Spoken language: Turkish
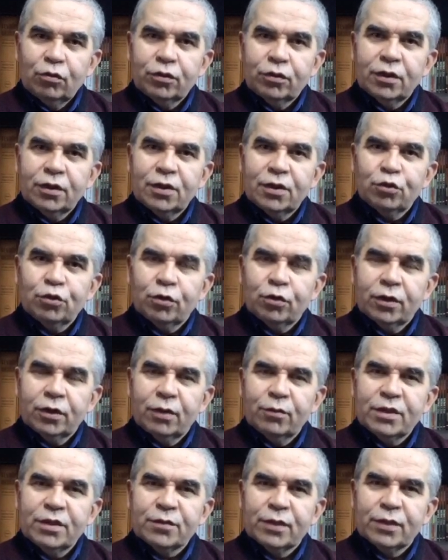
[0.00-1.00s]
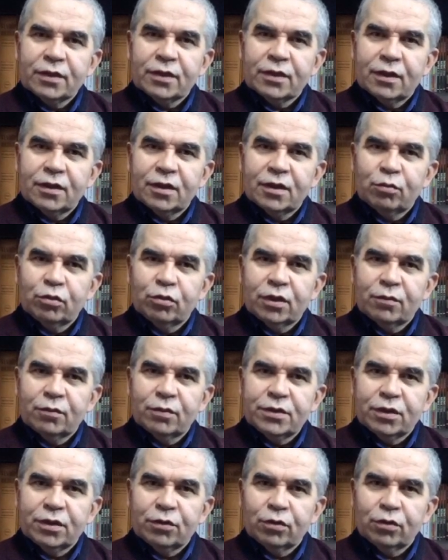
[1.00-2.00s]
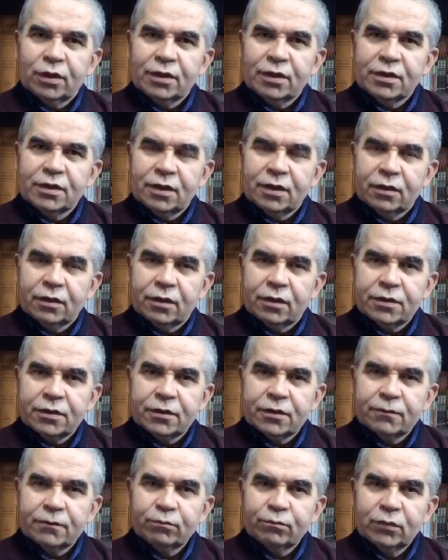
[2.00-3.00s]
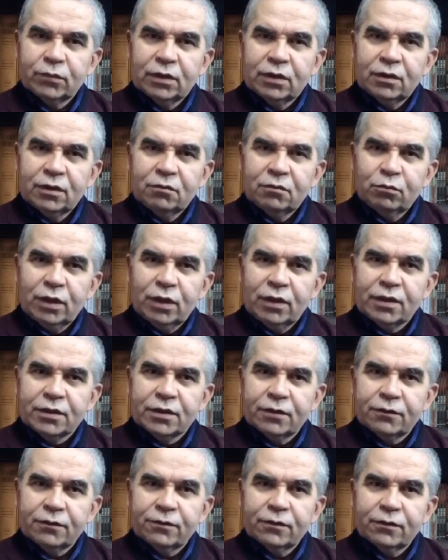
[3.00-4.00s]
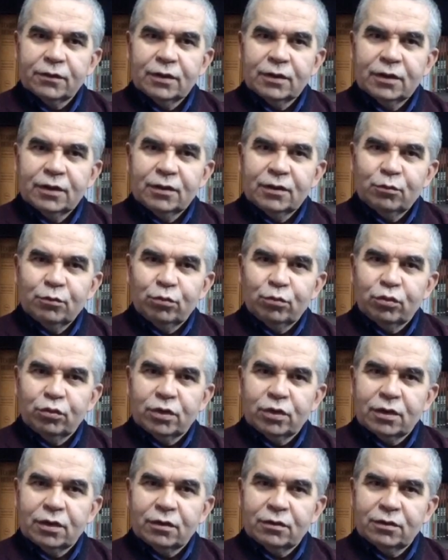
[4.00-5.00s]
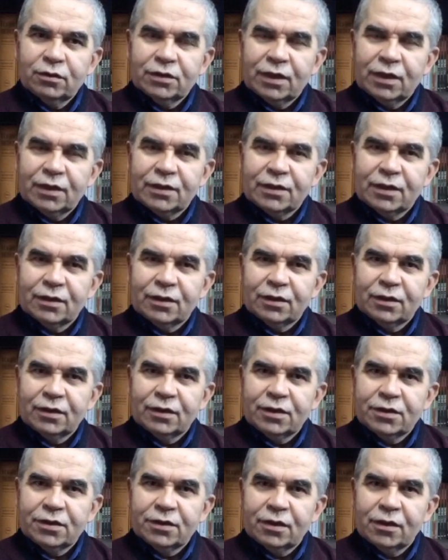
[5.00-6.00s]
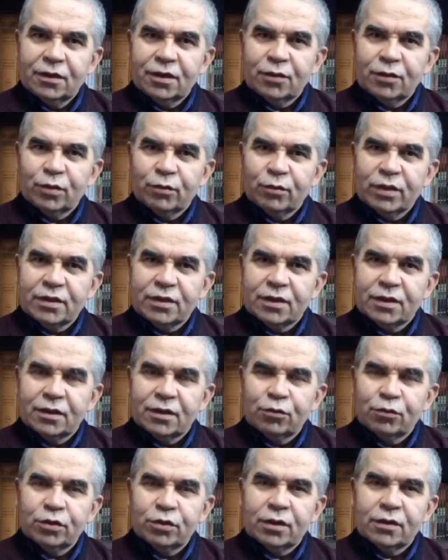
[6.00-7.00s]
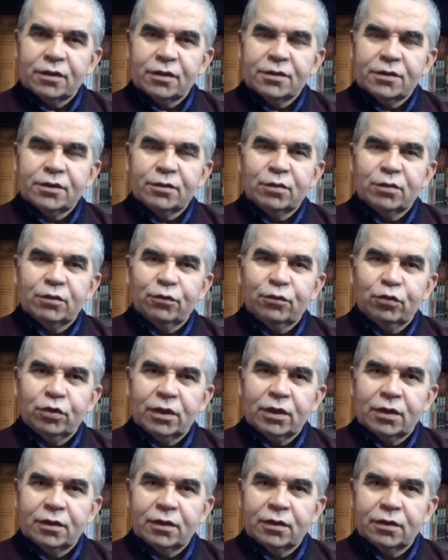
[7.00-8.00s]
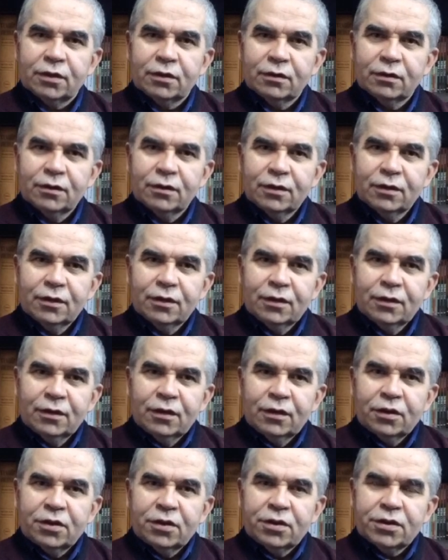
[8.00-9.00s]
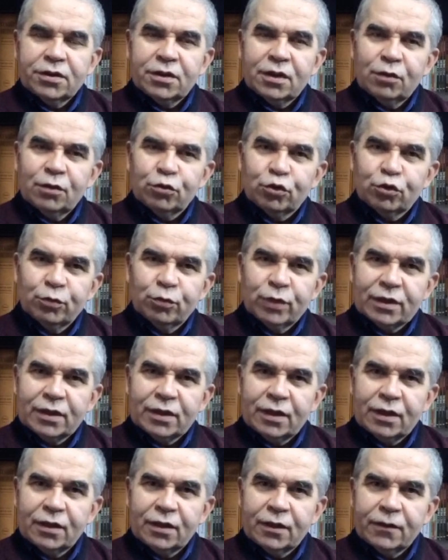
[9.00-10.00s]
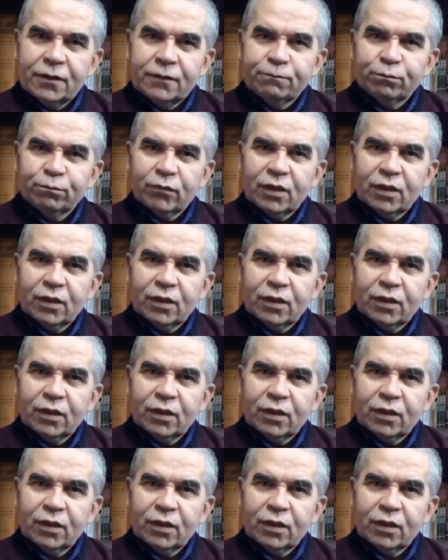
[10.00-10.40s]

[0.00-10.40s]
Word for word: ülkeye çok önemli hizmetlerde bulunabilecek olan insanlar maalesef bu zaten işten atma, meslekten uzaklaştırma furyalarının kişisel husumetlerle,